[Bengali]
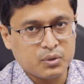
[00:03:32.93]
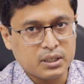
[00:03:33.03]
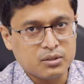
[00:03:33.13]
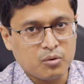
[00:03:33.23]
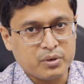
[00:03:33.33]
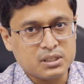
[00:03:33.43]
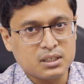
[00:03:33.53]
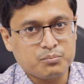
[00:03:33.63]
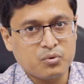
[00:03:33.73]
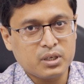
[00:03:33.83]
এই
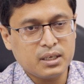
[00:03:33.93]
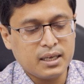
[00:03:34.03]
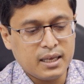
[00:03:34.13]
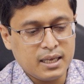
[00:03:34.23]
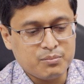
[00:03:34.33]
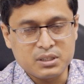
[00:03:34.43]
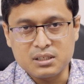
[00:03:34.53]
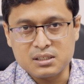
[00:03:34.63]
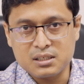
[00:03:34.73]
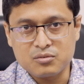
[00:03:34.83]
অপারেশনের পরে এই
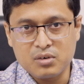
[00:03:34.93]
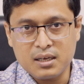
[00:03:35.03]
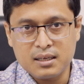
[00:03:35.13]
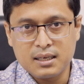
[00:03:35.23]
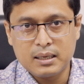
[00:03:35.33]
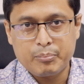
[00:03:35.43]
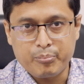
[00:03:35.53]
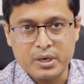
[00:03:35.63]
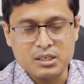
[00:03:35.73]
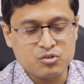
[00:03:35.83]
বিধিনিষেধগুলো
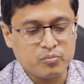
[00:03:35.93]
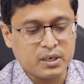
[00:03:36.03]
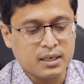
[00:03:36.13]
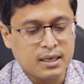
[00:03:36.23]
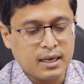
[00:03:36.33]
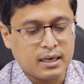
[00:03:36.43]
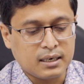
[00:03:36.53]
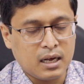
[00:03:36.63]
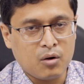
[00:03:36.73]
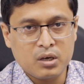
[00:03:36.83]
মেনে চলবেন আর
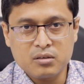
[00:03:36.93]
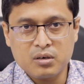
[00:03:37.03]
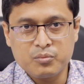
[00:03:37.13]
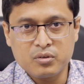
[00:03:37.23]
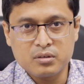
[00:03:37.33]
খাওয়া দাওয়া